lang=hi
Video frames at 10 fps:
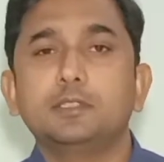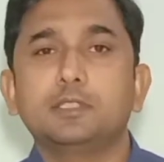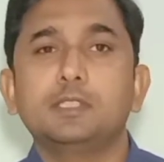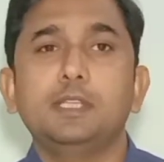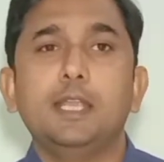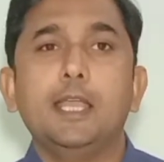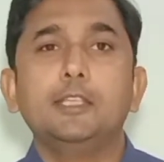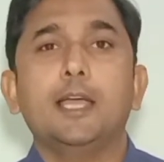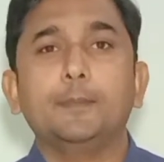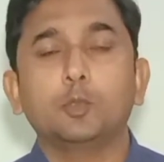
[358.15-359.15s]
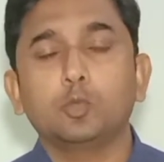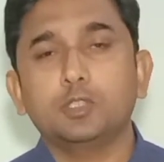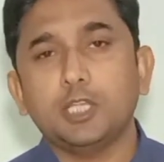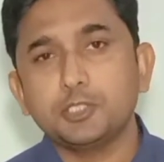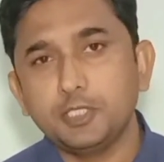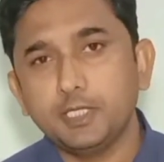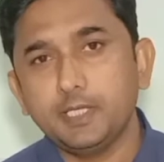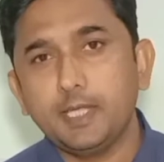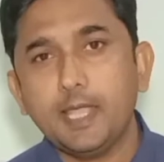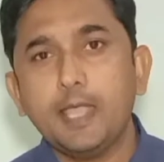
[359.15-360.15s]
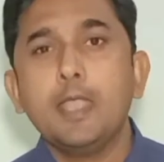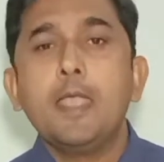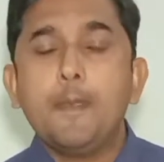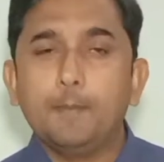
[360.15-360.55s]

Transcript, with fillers: डिस्कस की हैं या आप दोस्तों के साथ शेयर की हैं